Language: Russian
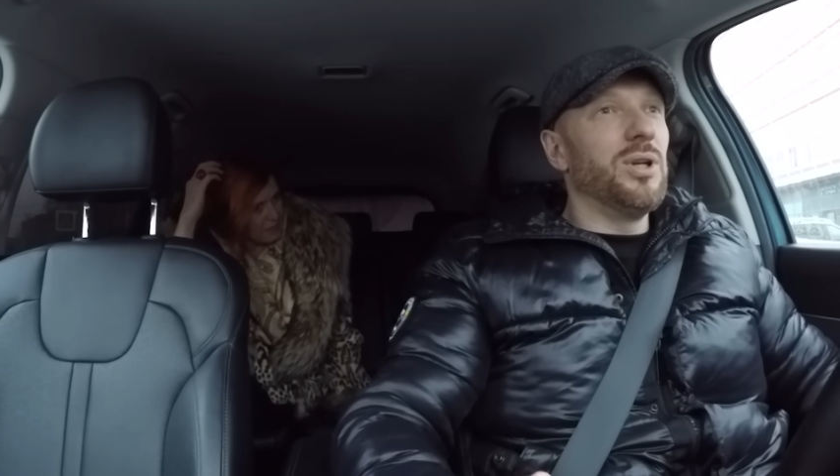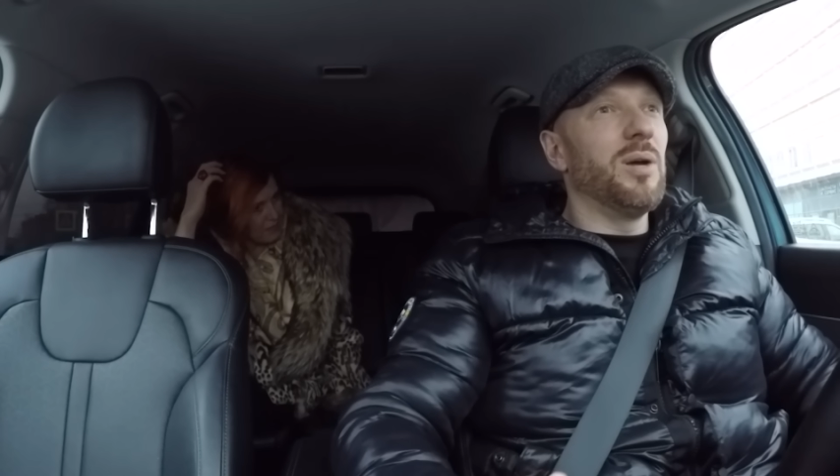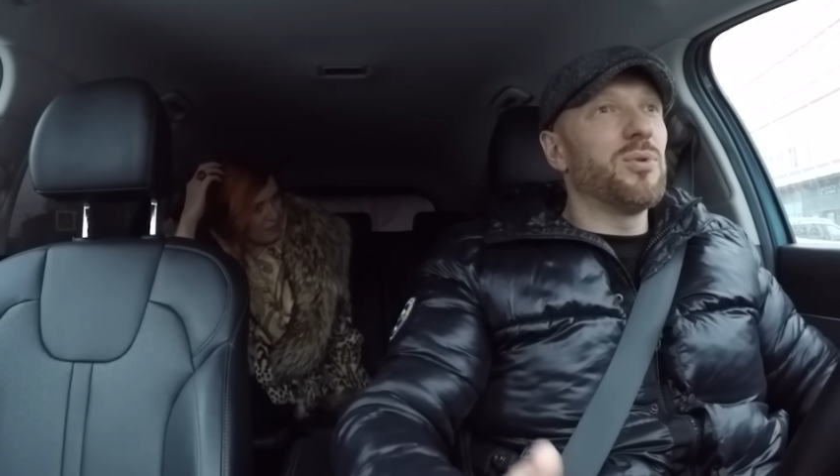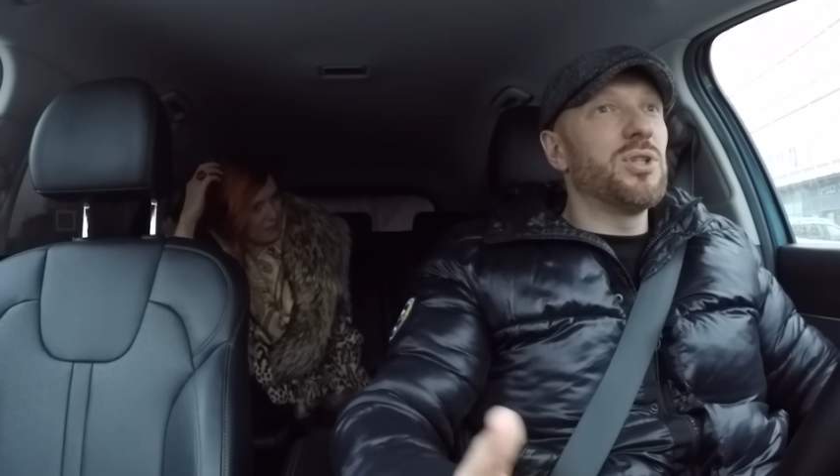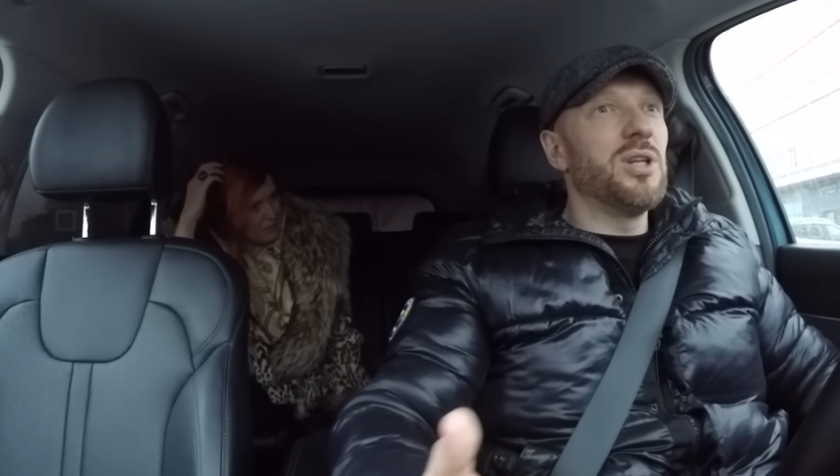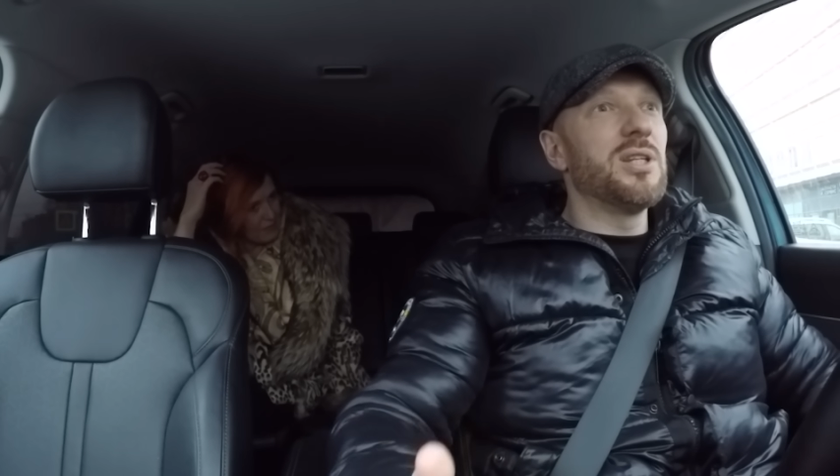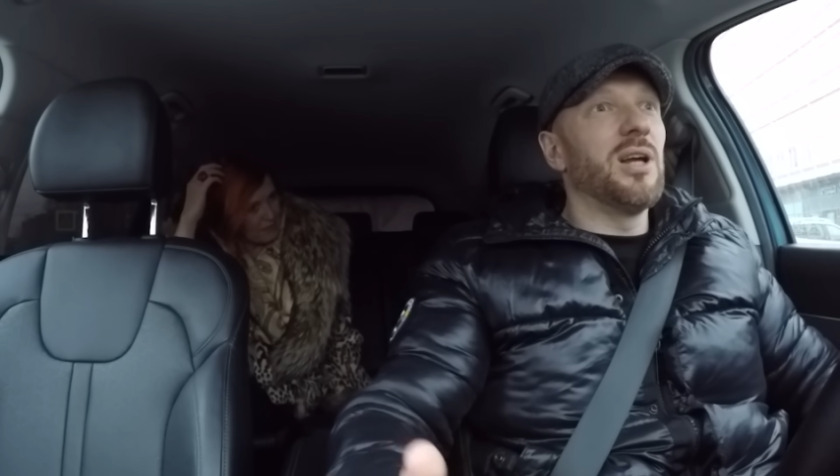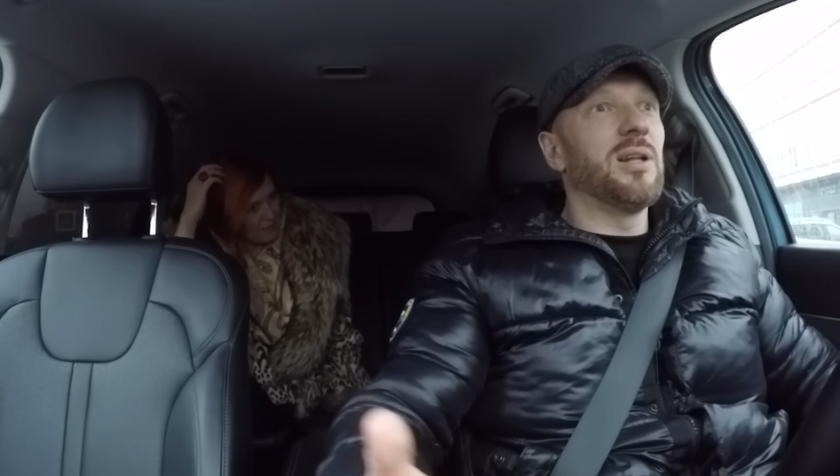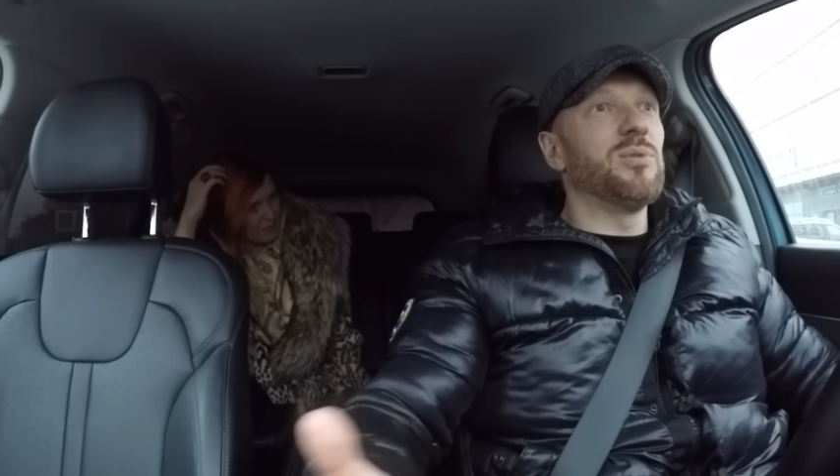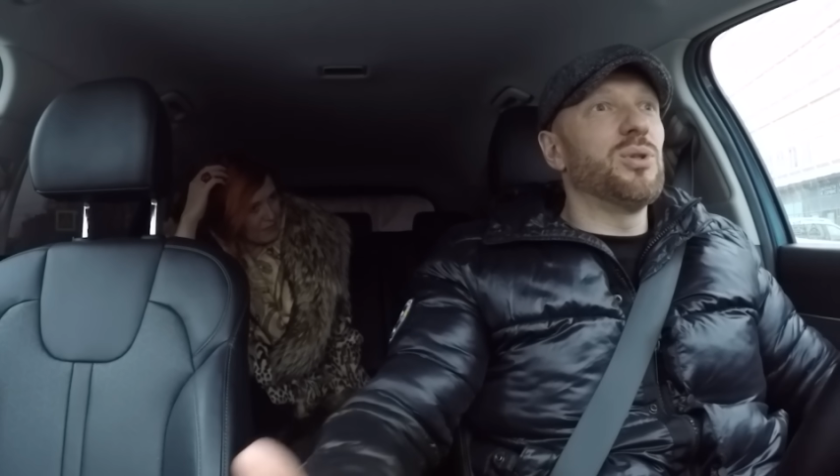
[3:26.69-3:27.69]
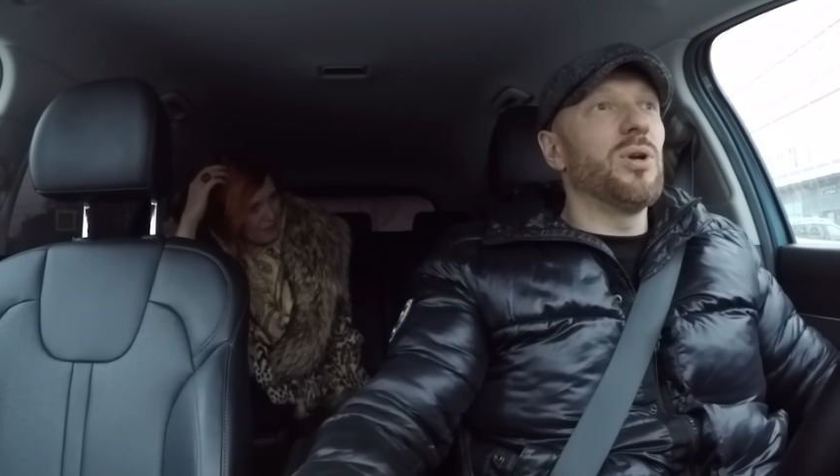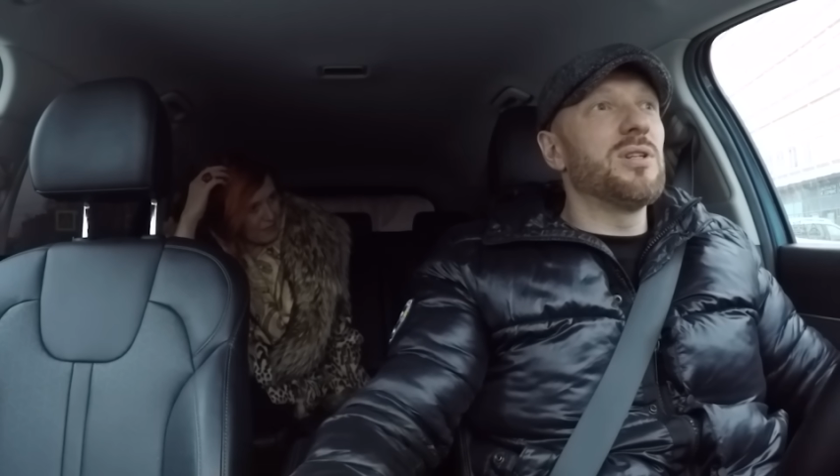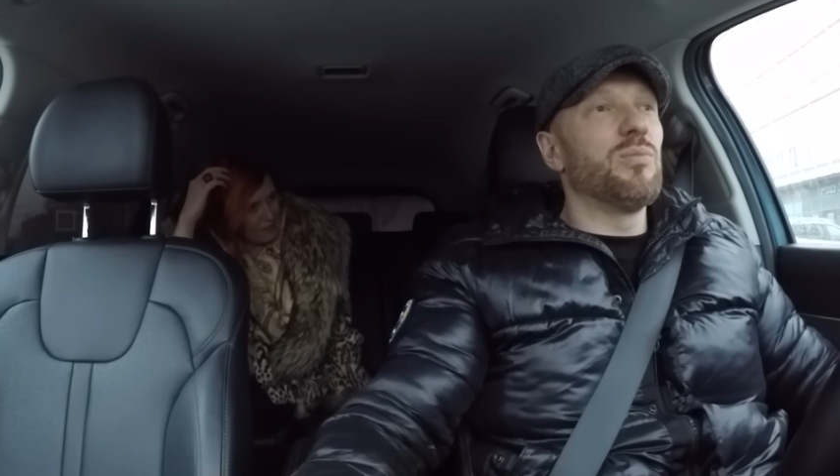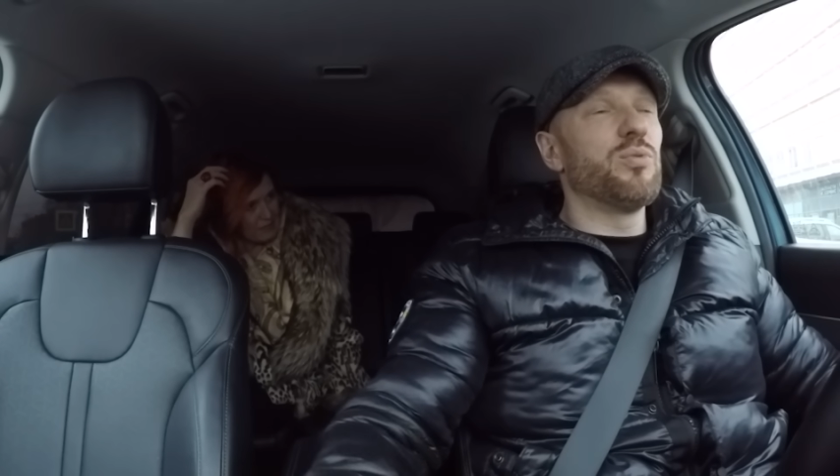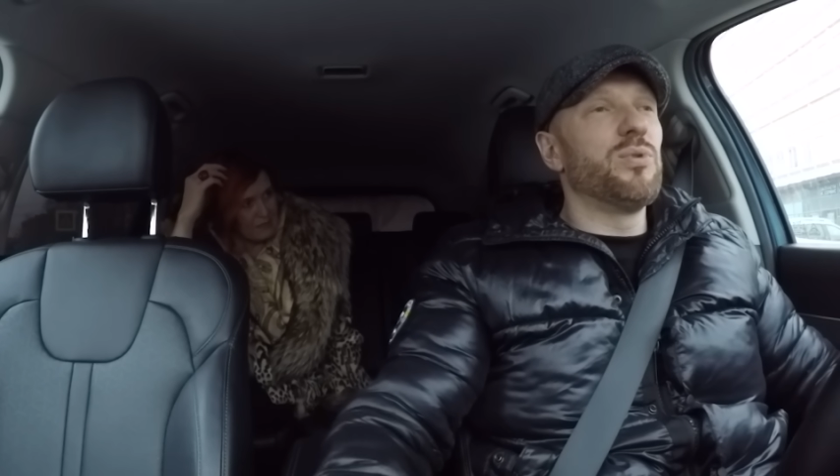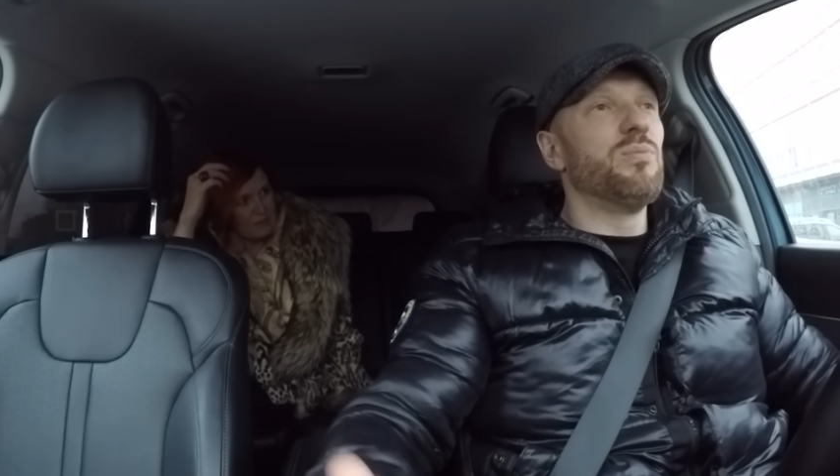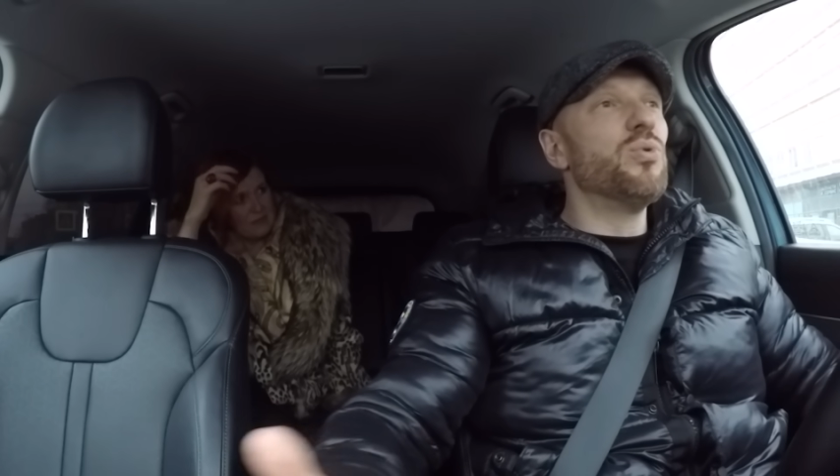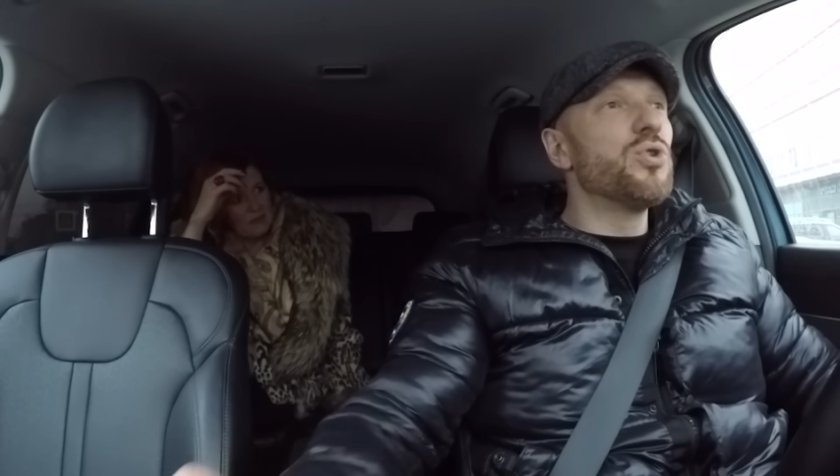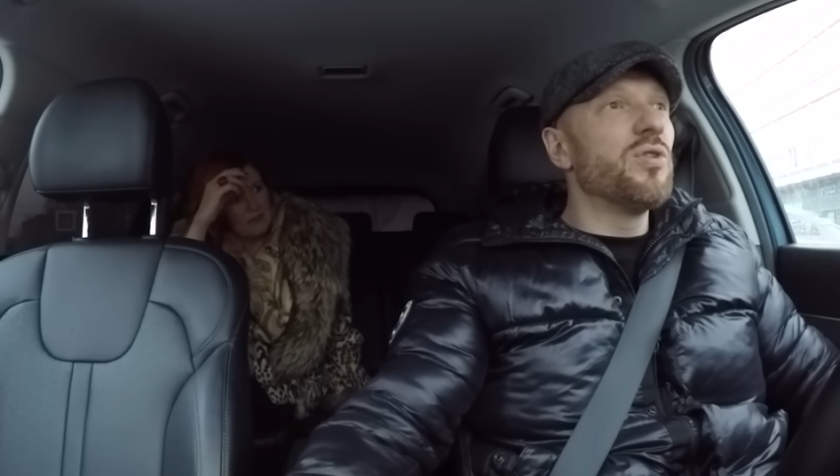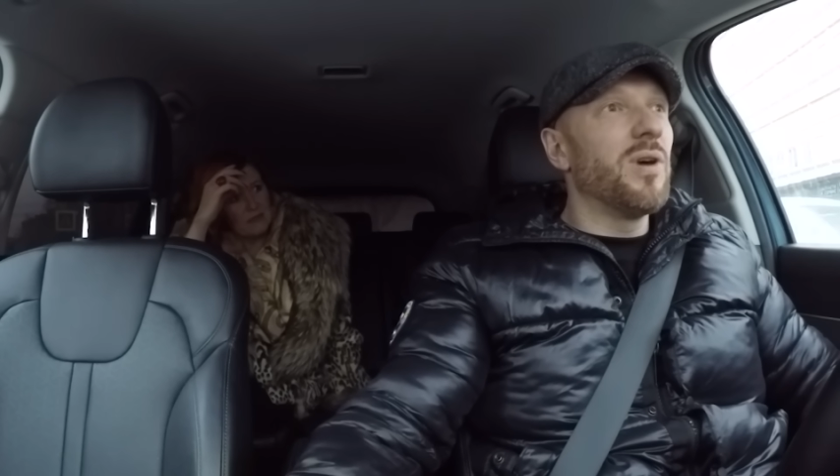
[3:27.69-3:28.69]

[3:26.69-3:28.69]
И я просто не знаю, там ситуация, может быть, мужа